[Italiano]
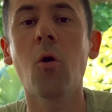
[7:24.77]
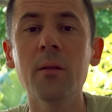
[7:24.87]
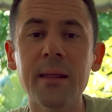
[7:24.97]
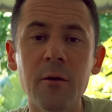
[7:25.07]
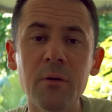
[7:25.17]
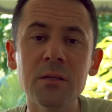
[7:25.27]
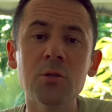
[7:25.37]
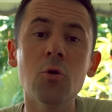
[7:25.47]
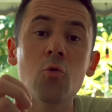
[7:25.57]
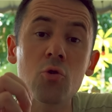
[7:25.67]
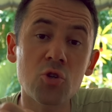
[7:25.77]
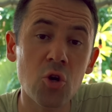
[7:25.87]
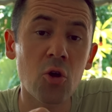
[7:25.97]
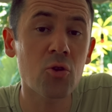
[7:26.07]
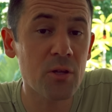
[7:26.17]
Oltre a questo, uno
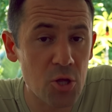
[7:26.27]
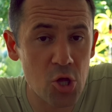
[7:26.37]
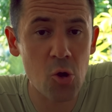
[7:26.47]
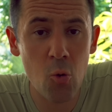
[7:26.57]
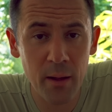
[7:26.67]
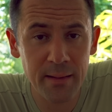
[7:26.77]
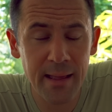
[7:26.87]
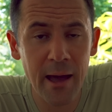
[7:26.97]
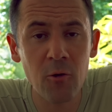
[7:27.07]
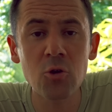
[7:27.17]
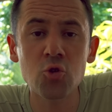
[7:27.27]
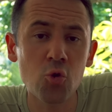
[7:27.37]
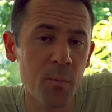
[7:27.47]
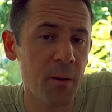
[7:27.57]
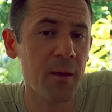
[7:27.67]
sconto di 50 euro
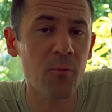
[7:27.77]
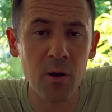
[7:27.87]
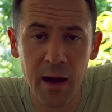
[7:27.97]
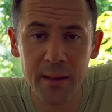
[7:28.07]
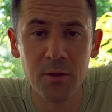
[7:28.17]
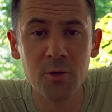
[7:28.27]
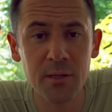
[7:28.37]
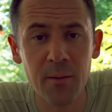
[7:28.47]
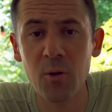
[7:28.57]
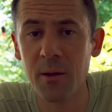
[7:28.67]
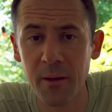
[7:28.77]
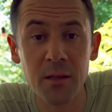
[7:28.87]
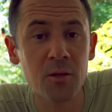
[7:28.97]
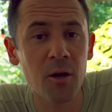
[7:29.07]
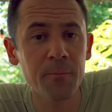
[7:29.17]
sul primo anno di
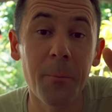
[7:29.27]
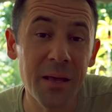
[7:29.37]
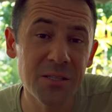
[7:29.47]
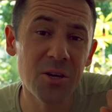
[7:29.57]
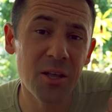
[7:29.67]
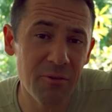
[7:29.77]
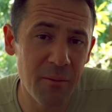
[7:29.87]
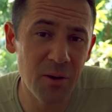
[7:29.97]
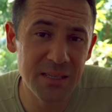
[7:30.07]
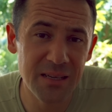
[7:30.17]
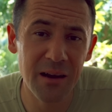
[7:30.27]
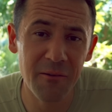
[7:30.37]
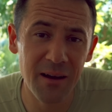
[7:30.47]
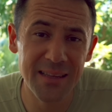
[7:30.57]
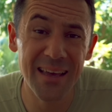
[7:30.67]
abbonamento. Penso che dovremmo essere
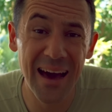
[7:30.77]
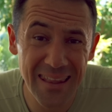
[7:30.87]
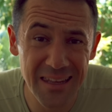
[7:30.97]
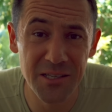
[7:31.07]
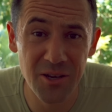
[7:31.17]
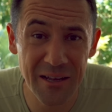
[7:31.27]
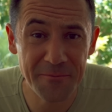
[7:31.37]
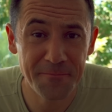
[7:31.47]
arrivati all'isola.